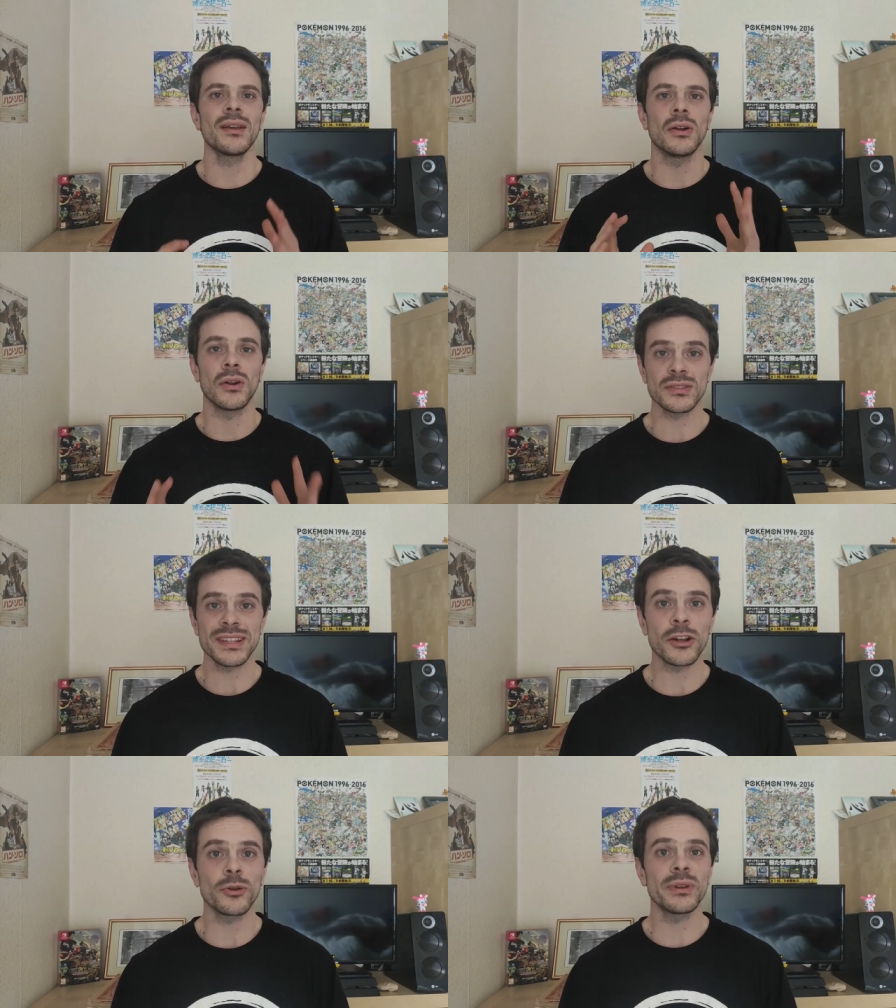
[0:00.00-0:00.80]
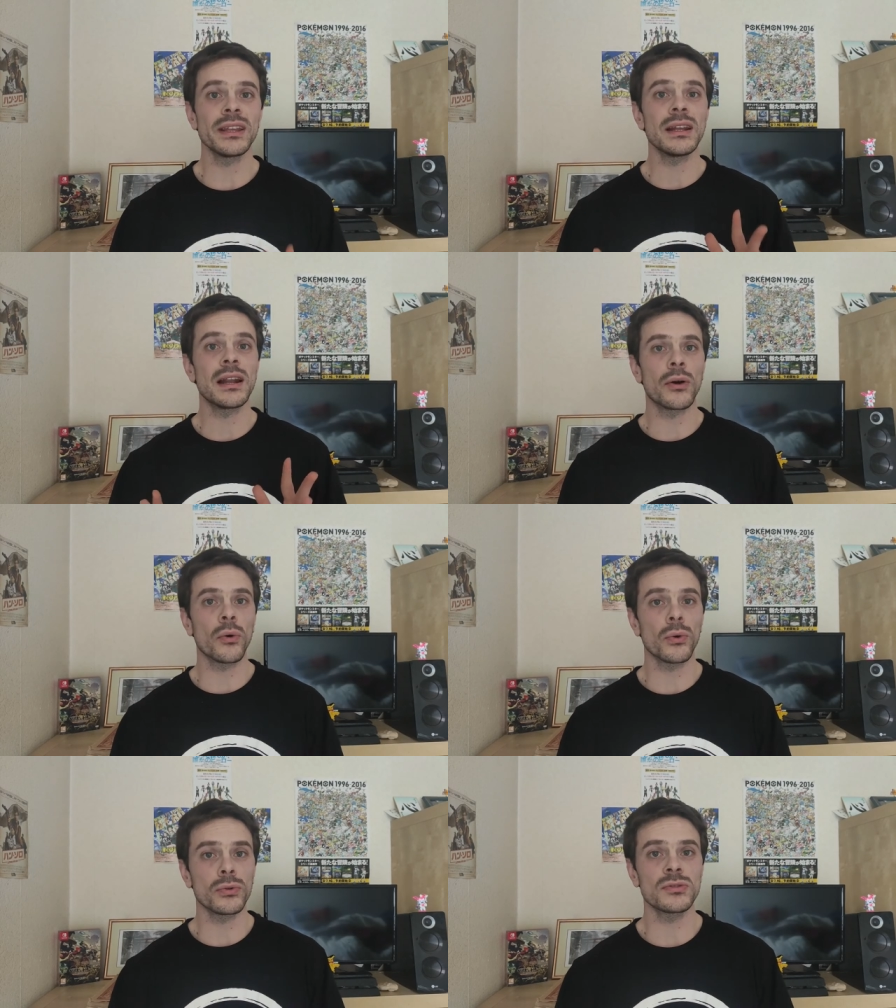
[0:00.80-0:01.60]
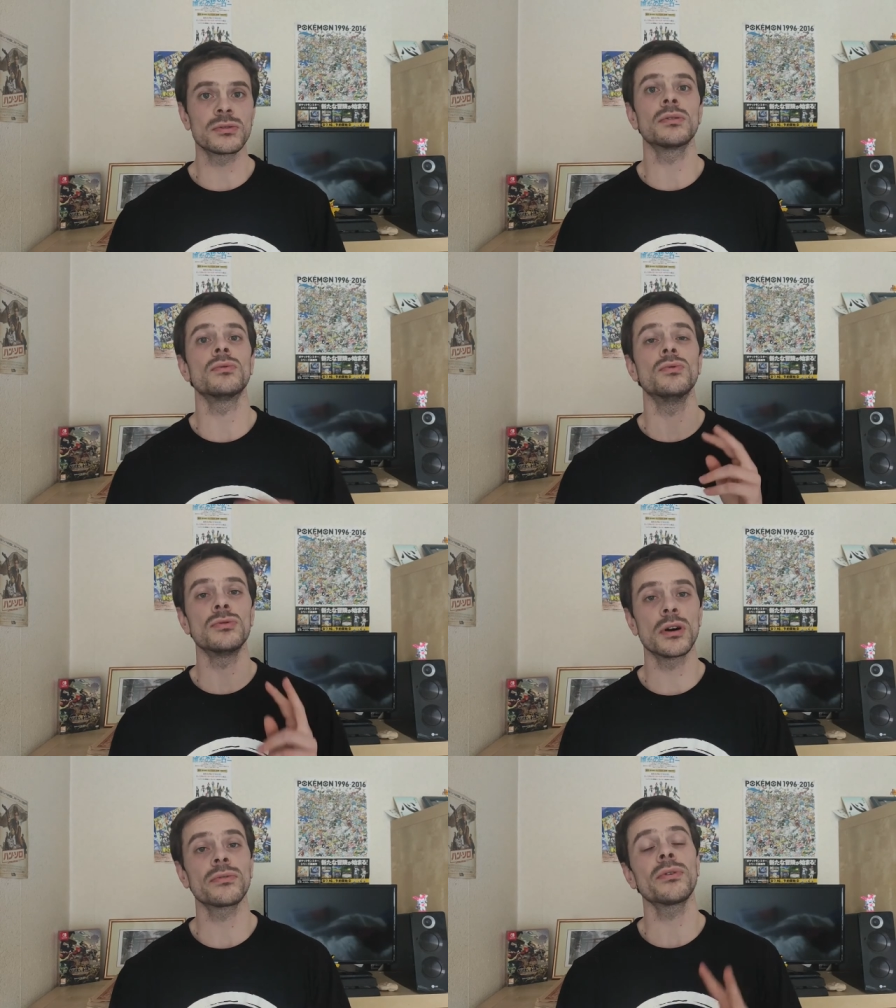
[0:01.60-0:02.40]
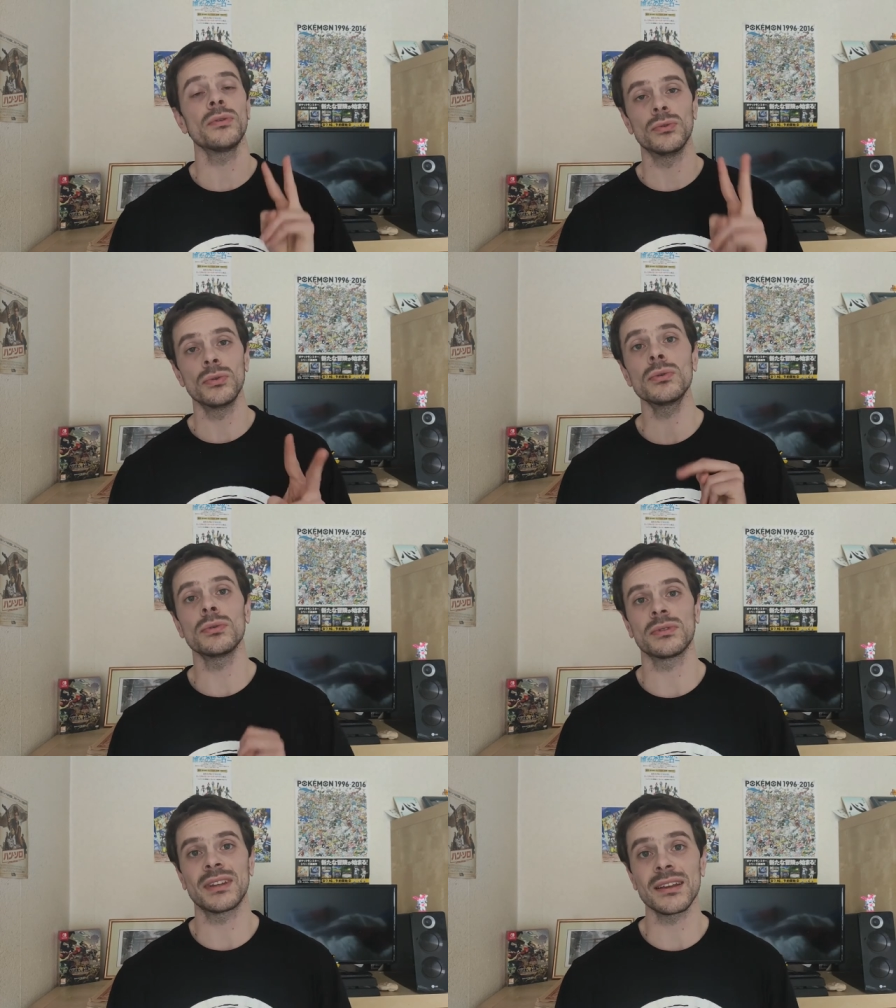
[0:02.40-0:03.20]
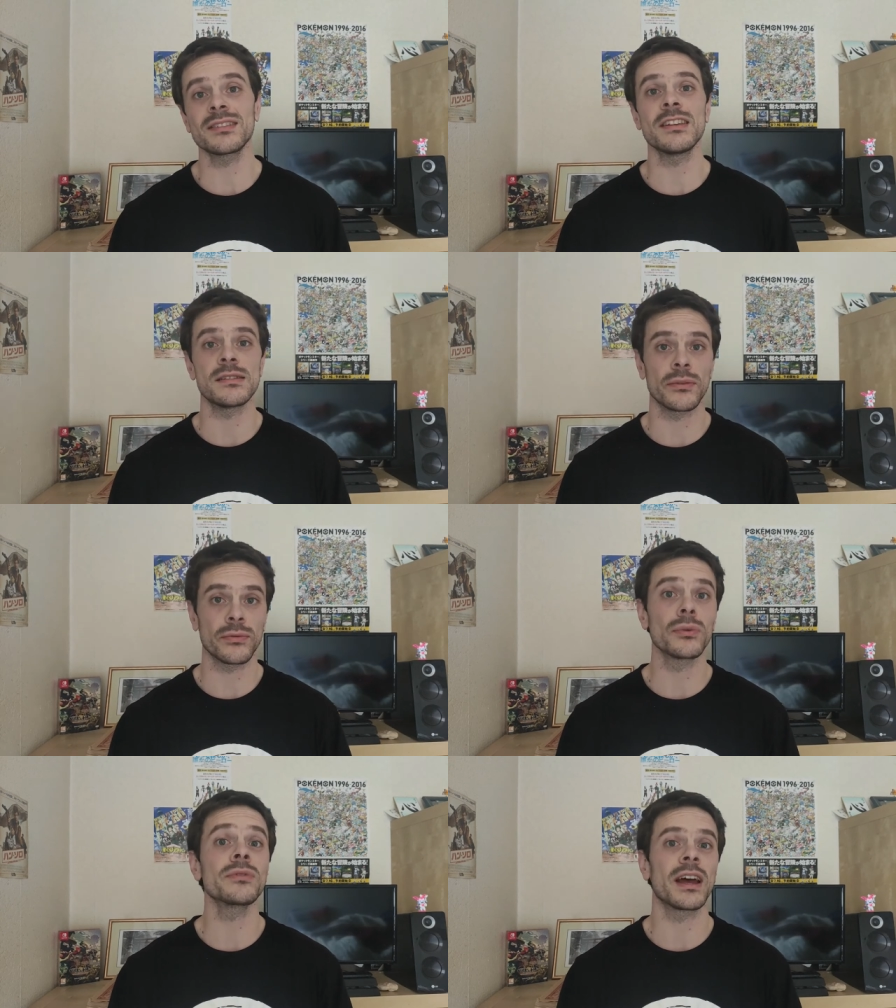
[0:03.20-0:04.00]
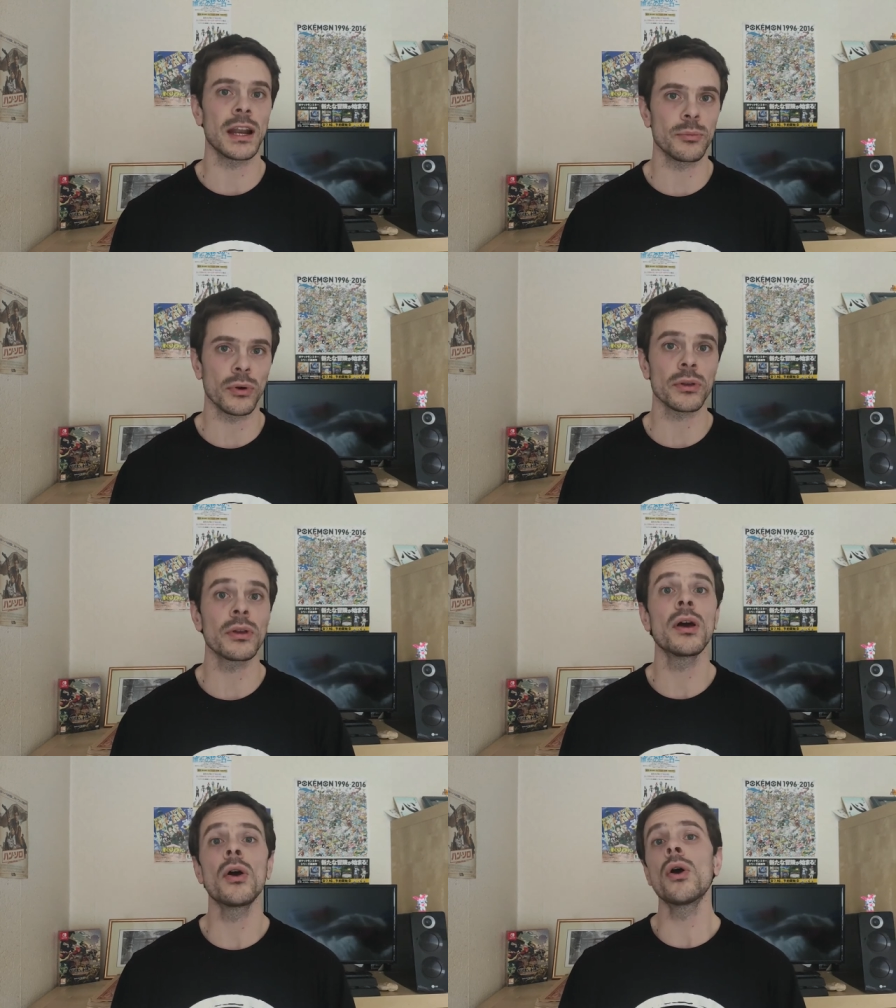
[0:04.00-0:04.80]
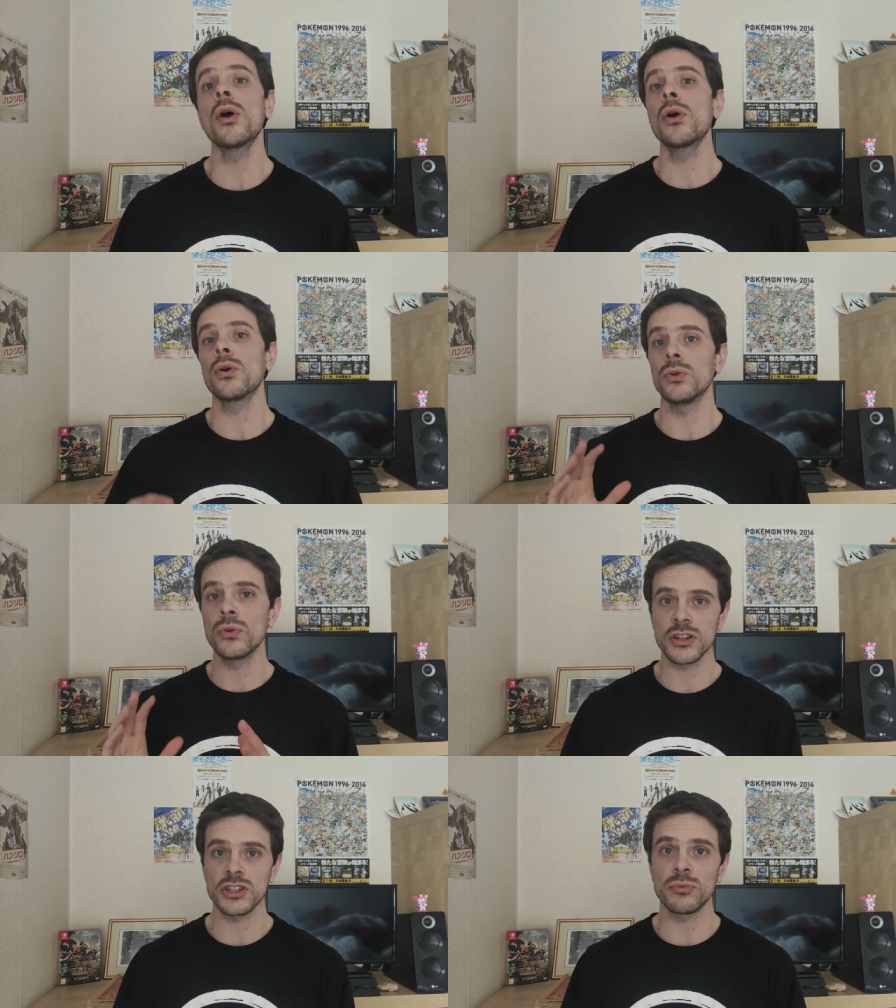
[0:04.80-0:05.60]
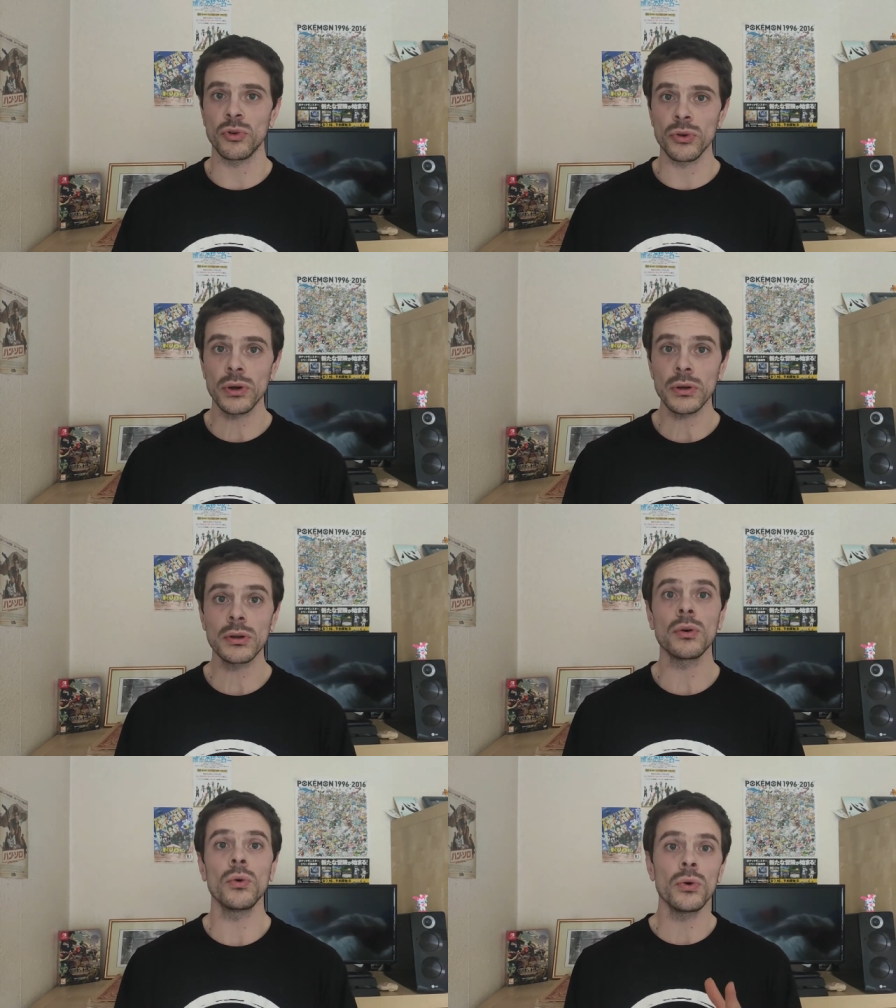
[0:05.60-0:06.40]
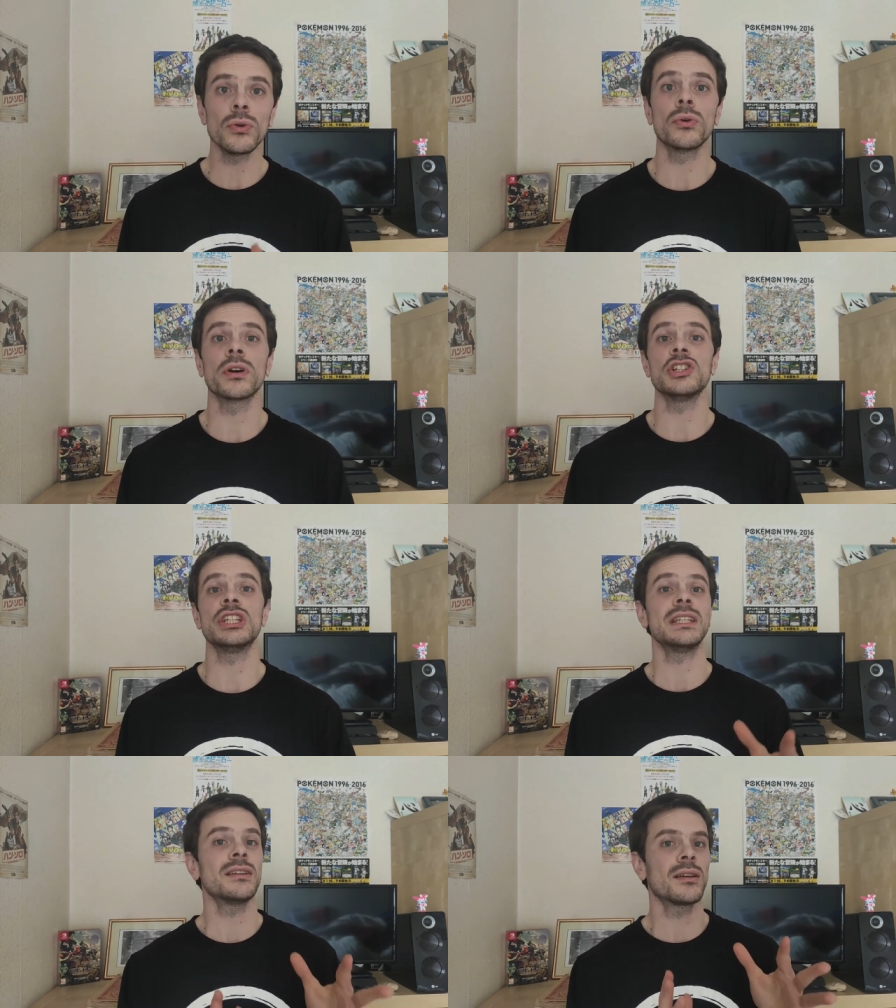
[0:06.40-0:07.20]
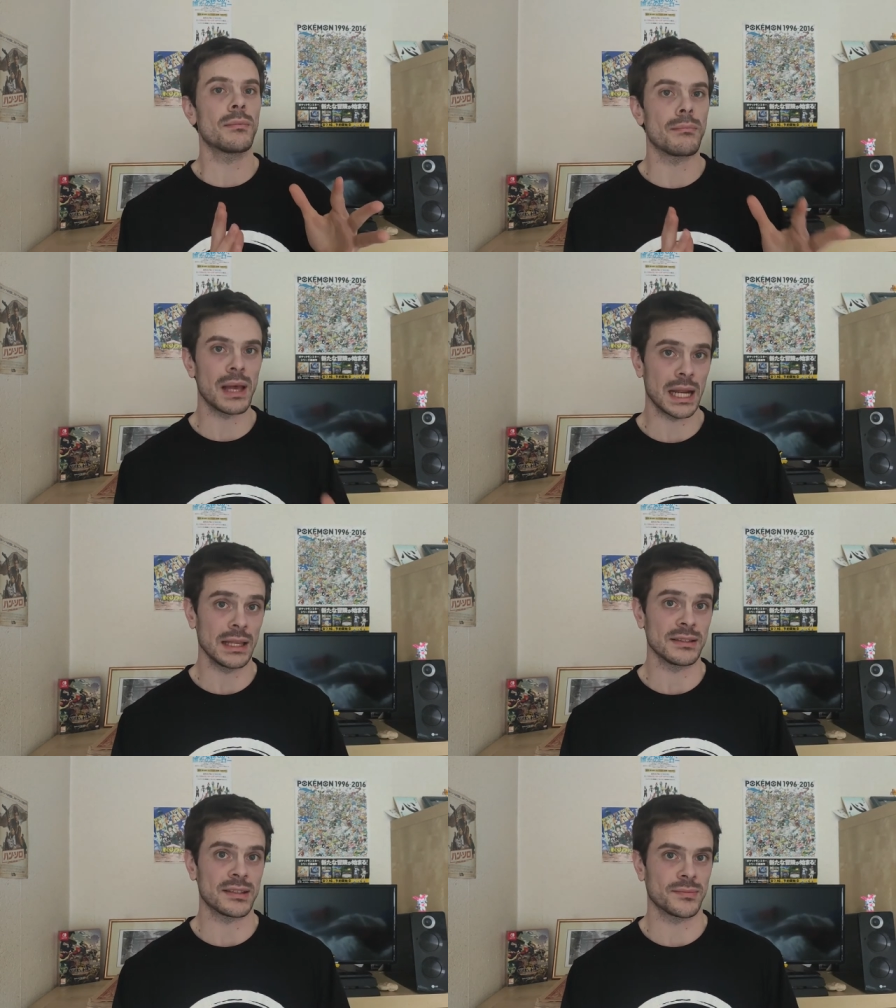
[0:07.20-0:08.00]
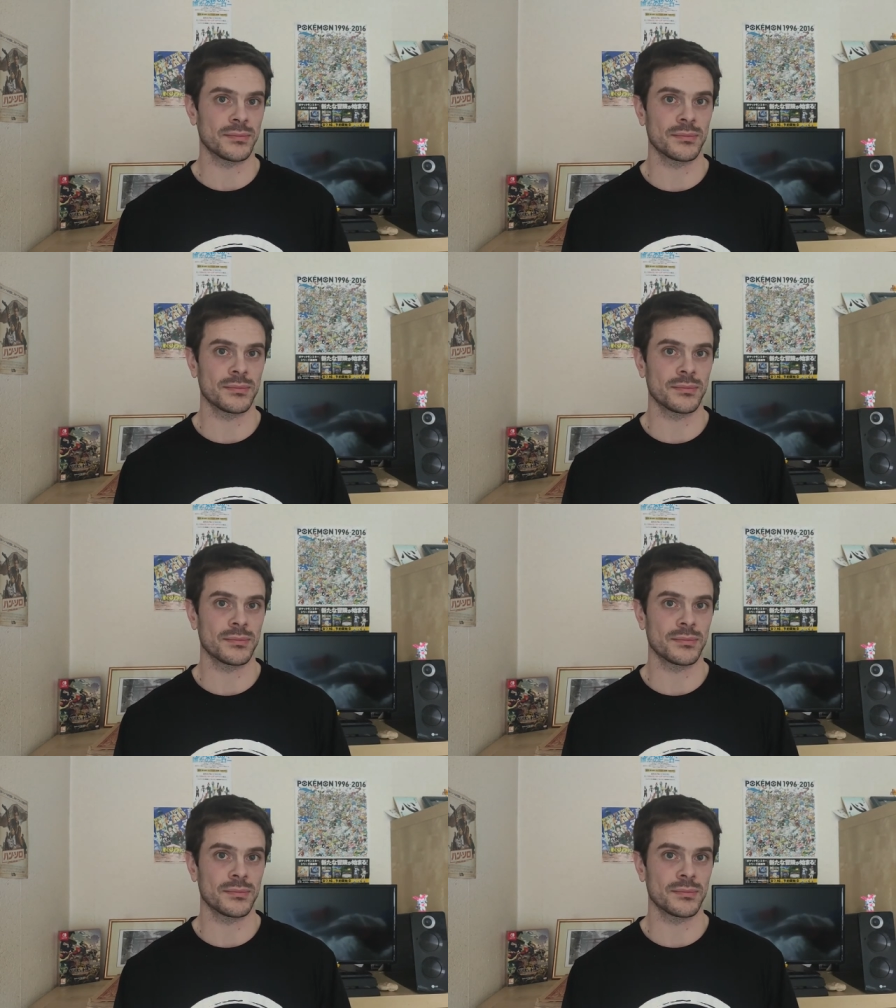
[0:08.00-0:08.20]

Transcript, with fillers: L'encyclopédie Larousse nous offre deux thèses qui s'affrontent à l'époque, une origine mongole ou une origine malaise.